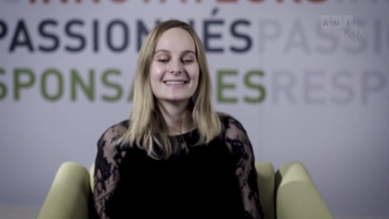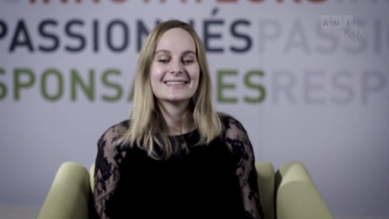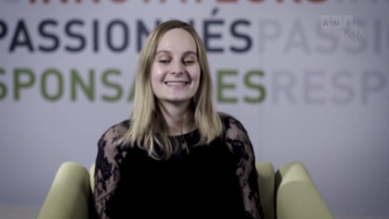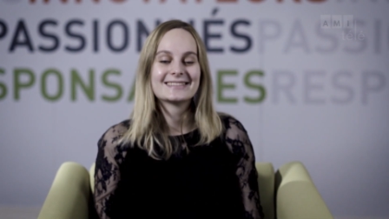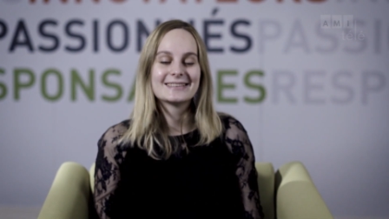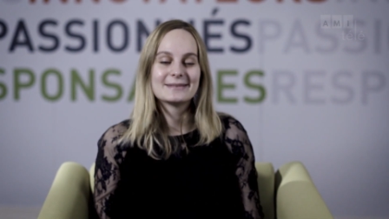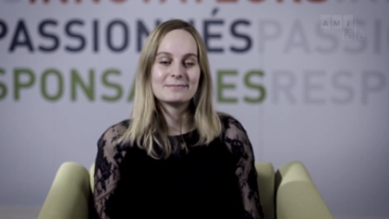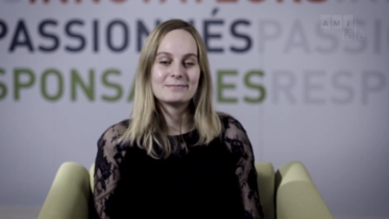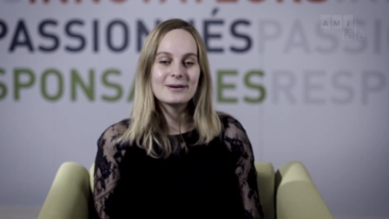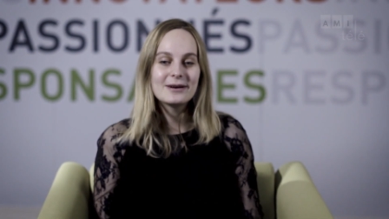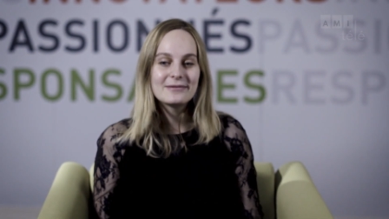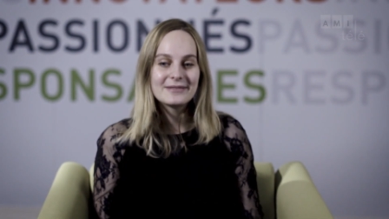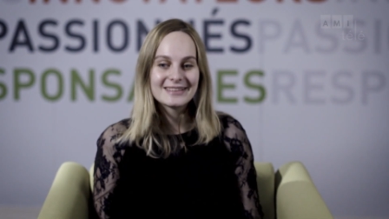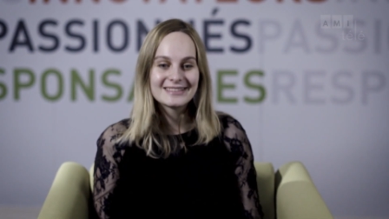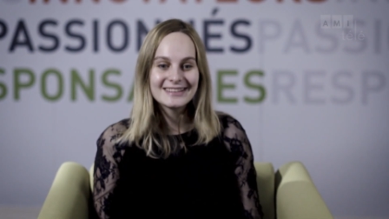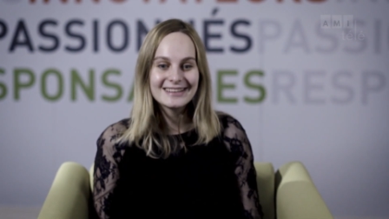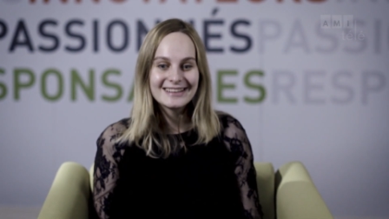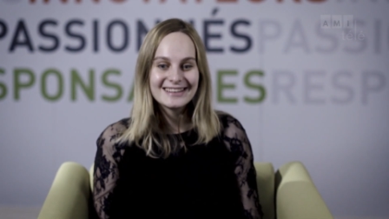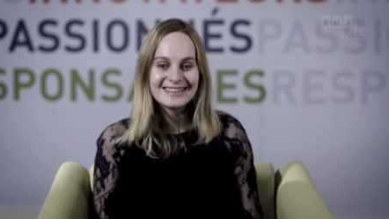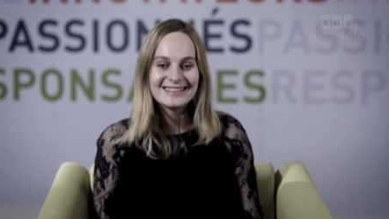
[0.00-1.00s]
C'est pas
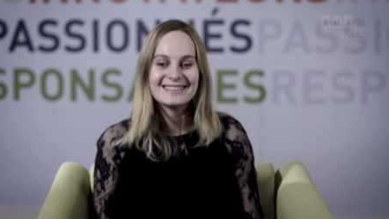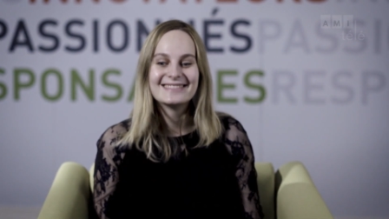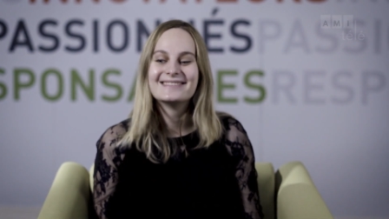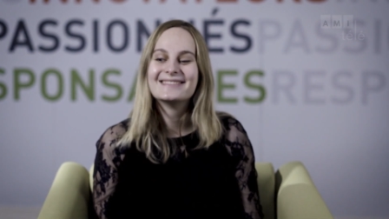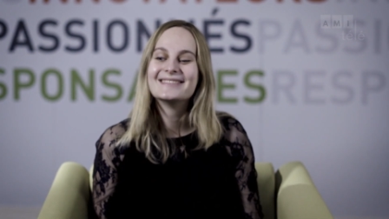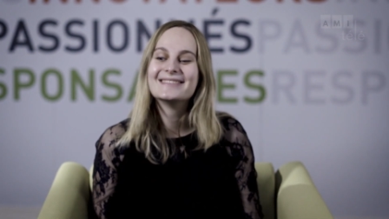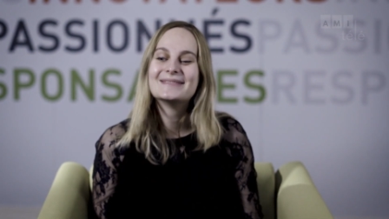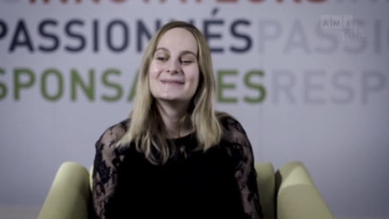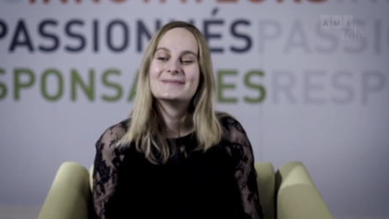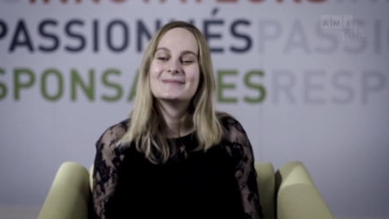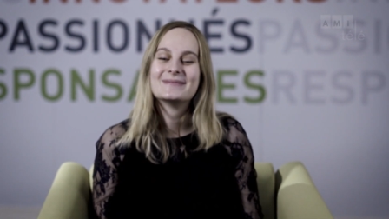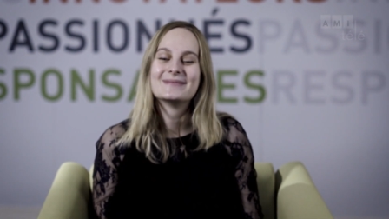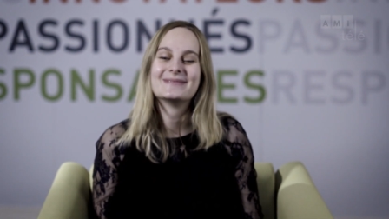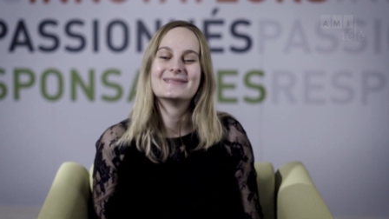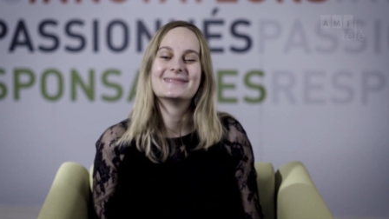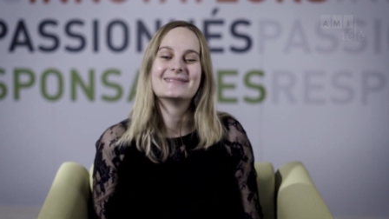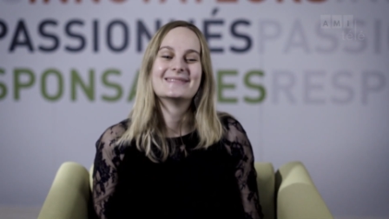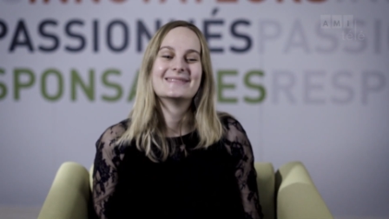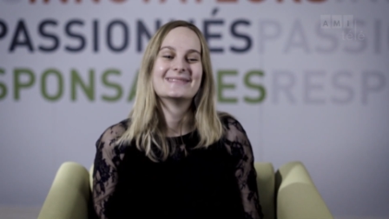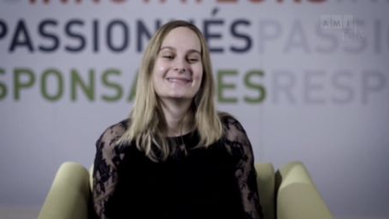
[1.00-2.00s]
facile.
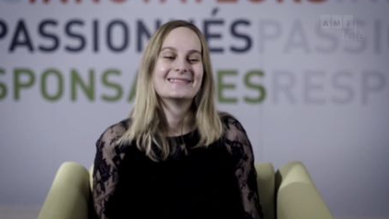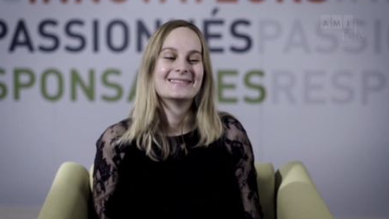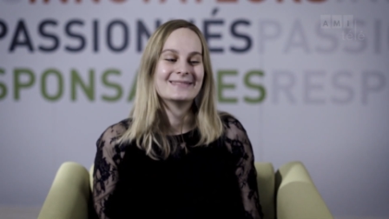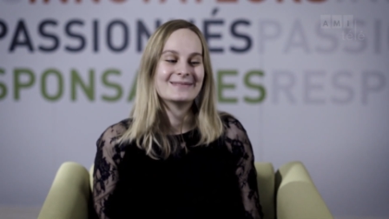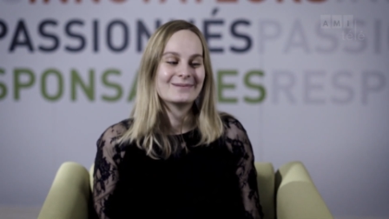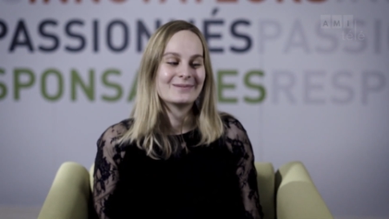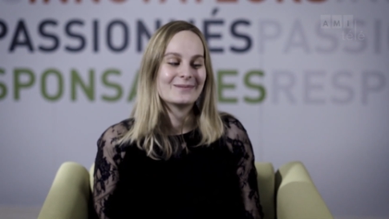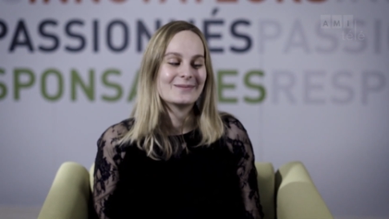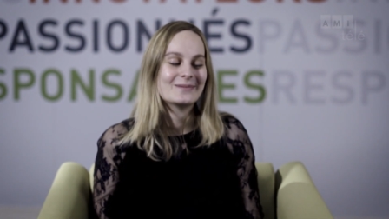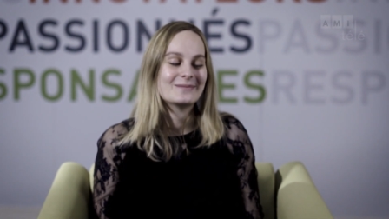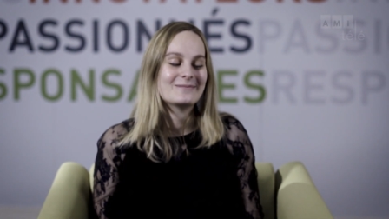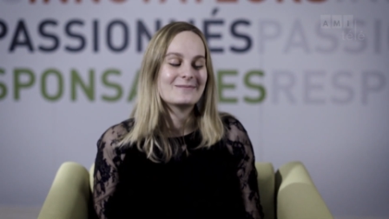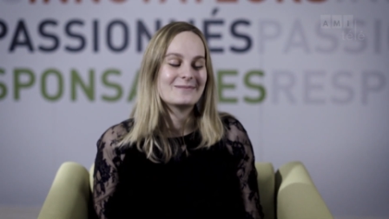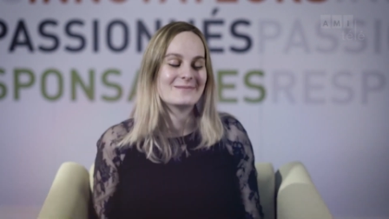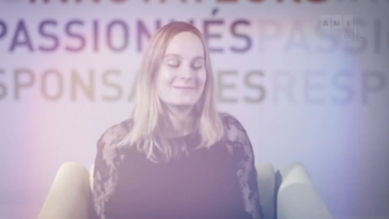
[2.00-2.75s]
Fait que c'est sûr que